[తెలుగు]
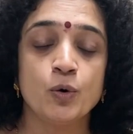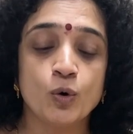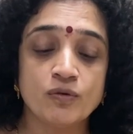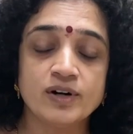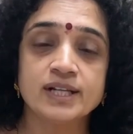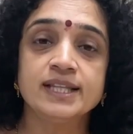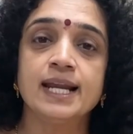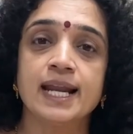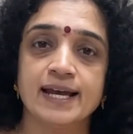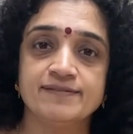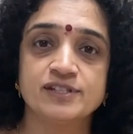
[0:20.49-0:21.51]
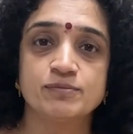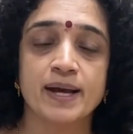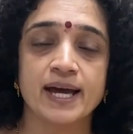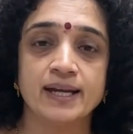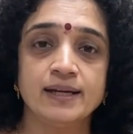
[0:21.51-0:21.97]
ఓవర్ ద లైఫ్
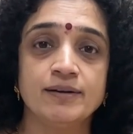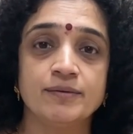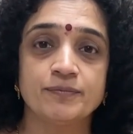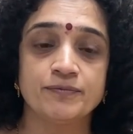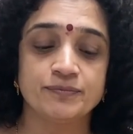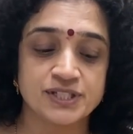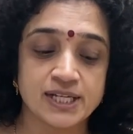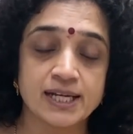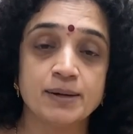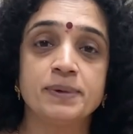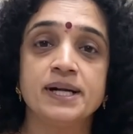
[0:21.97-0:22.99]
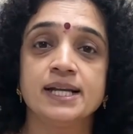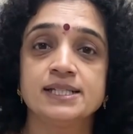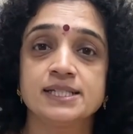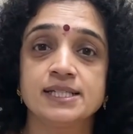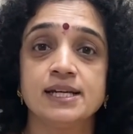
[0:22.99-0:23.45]
స్పాన్ చిన్నప్పటి
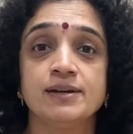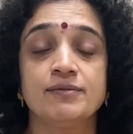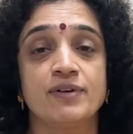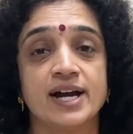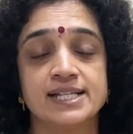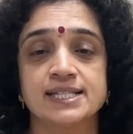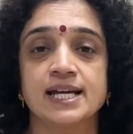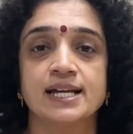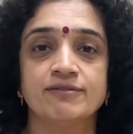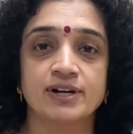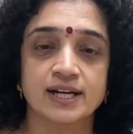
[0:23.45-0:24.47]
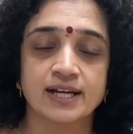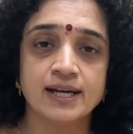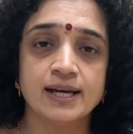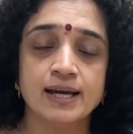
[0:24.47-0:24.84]
నుంచి వయసు అయిన వరకు